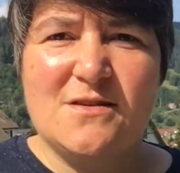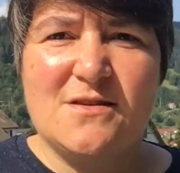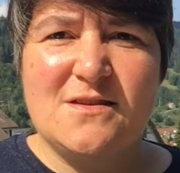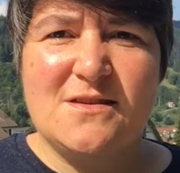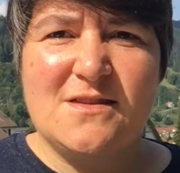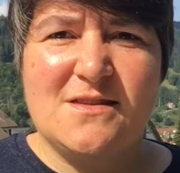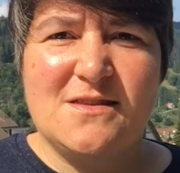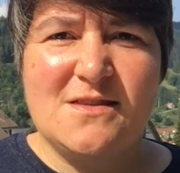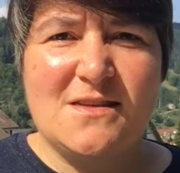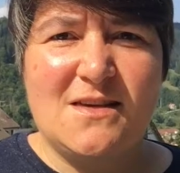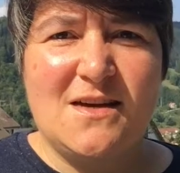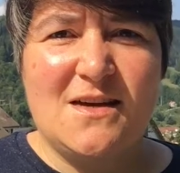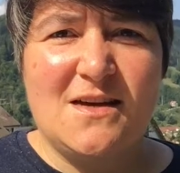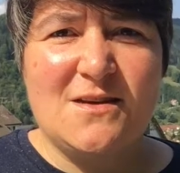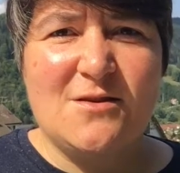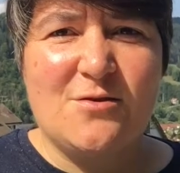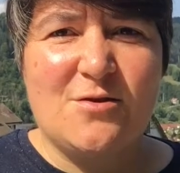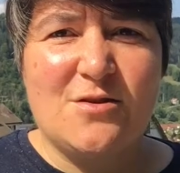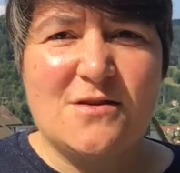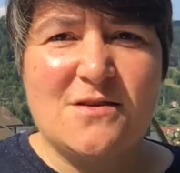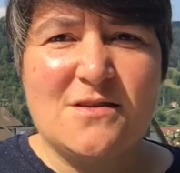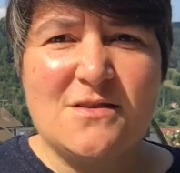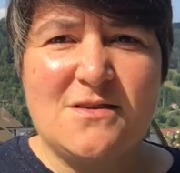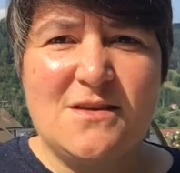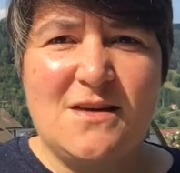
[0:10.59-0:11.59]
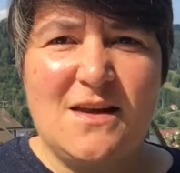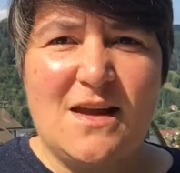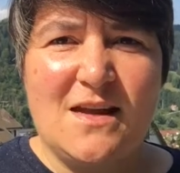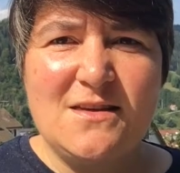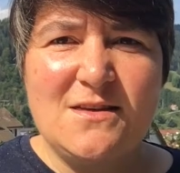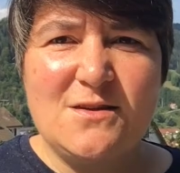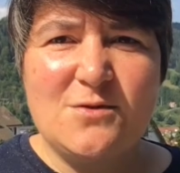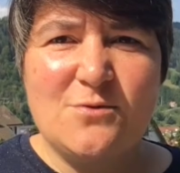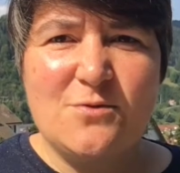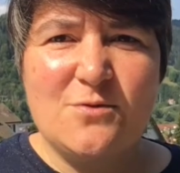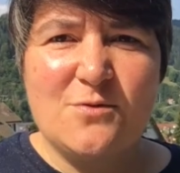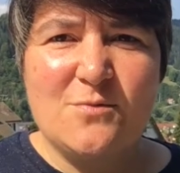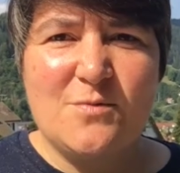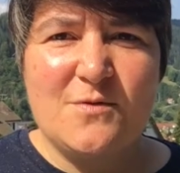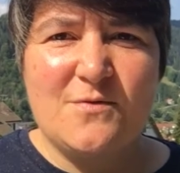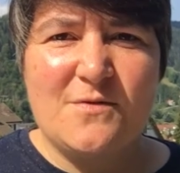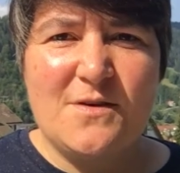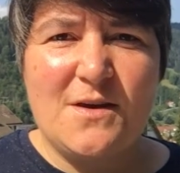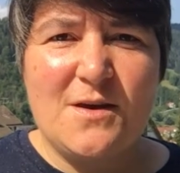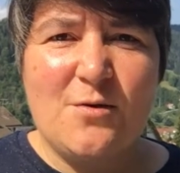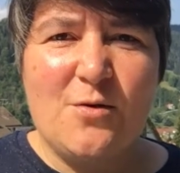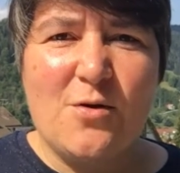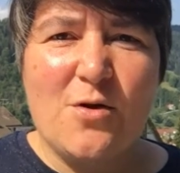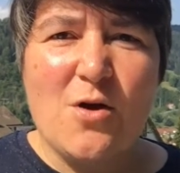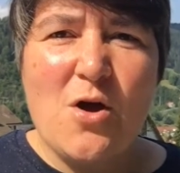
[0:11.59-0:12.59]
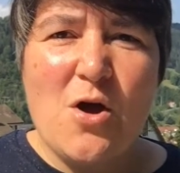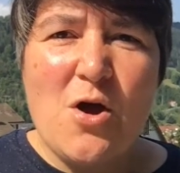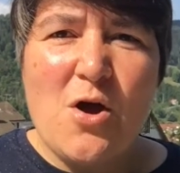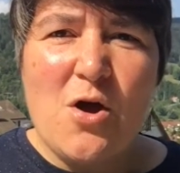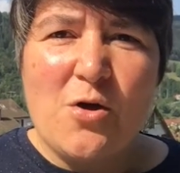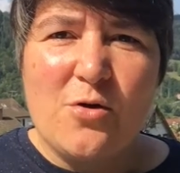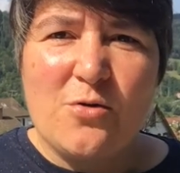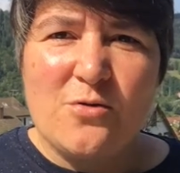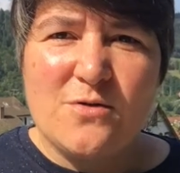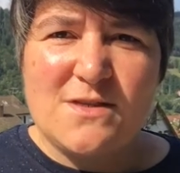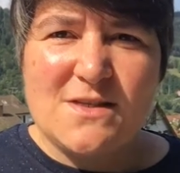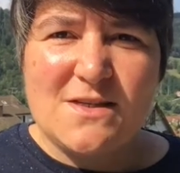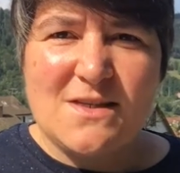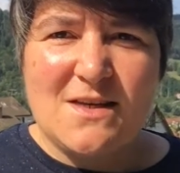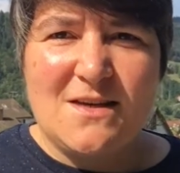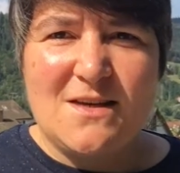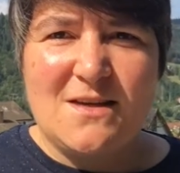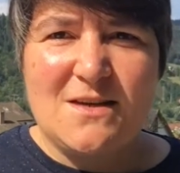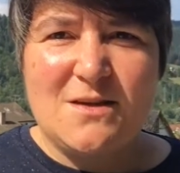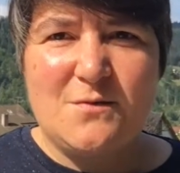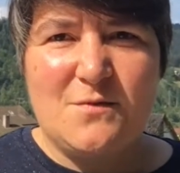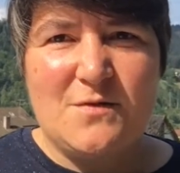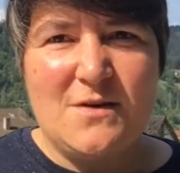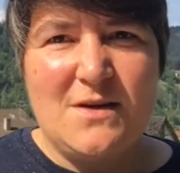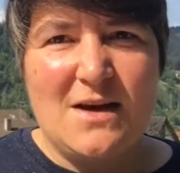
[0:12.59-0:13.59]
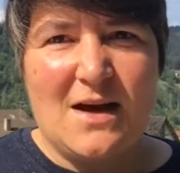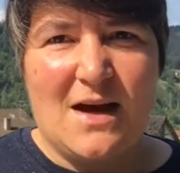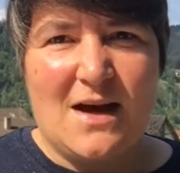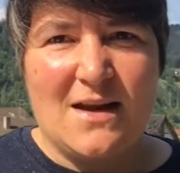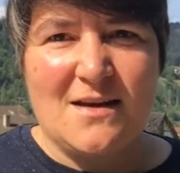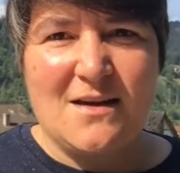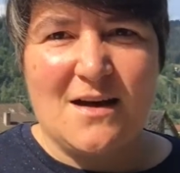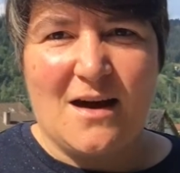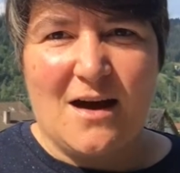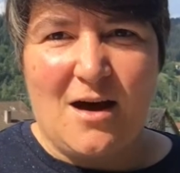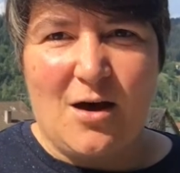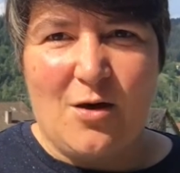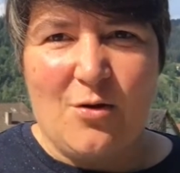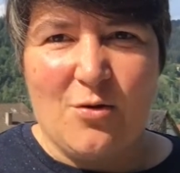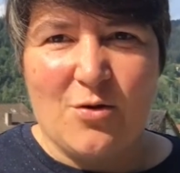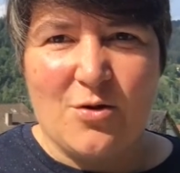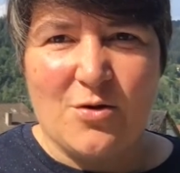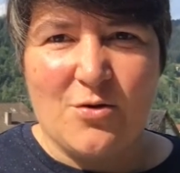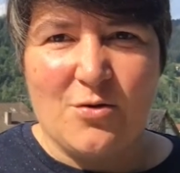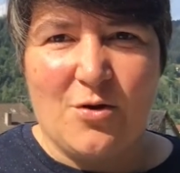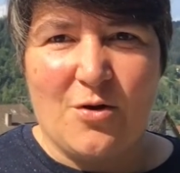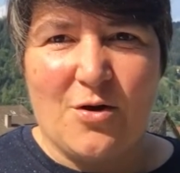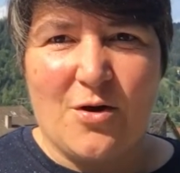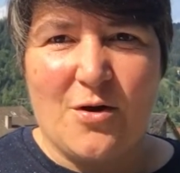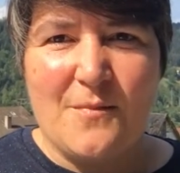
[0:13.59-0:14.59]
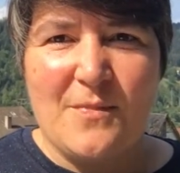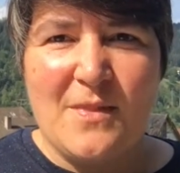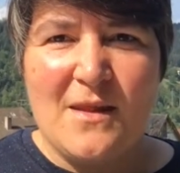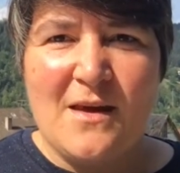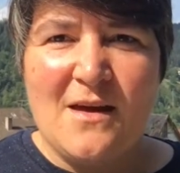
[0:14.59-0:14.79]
die CAJ, die Landjugendbewegung und sicherlich viele andere auch noch.